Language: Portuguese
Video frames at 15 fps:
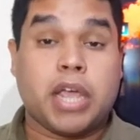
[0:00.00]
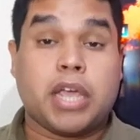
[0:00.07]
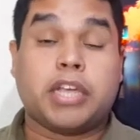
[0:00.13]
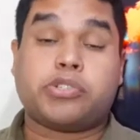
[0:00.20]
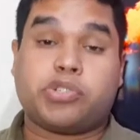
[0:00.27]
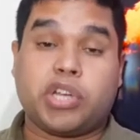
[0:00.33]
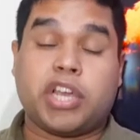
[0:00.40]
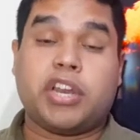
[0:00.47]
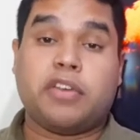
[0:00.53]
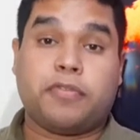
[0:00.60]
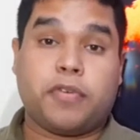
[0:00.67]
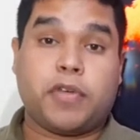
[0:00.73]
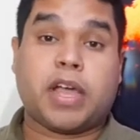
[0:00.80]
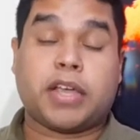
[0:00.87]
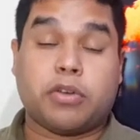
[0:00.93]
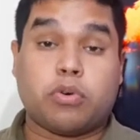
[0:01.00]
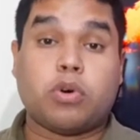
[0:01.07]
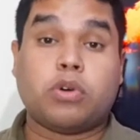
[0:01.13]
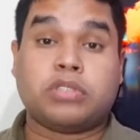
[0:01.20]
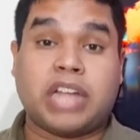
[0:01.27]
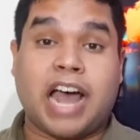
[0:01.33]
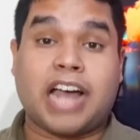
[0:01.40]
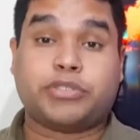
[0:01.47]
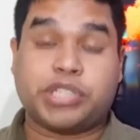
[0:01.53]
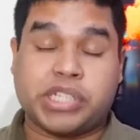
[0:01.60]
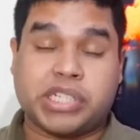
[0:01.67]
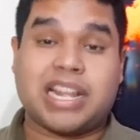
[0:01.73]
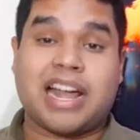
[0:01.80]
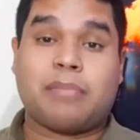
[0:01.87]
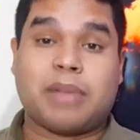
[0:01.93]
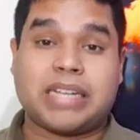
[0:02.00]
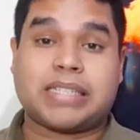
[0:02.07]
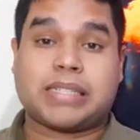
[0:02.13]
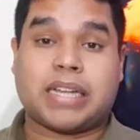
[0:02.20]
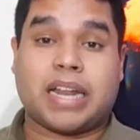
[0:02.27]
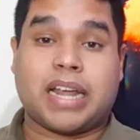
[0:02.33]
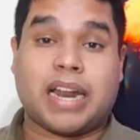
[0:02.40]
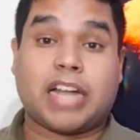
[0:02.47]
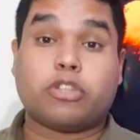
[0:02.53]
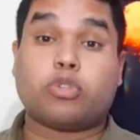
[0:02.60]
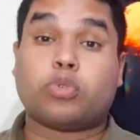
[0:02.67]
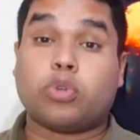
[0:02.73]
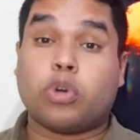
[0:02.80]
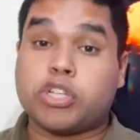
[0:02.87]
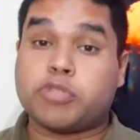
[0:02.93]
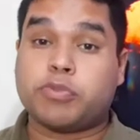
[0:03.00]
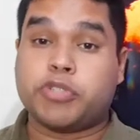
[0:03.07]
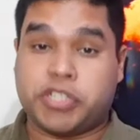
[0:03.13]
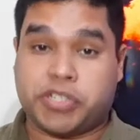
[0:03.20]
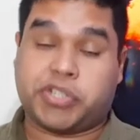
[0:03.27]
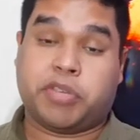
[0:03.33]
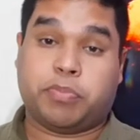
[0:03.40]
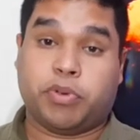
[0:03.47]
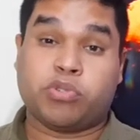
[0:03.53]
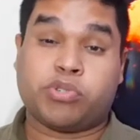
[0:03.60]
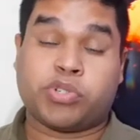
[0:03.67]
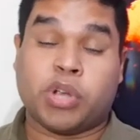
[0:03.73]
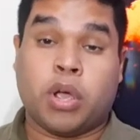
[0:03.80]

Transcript: Isso significa que o contágio está mais acelerado nos municípios.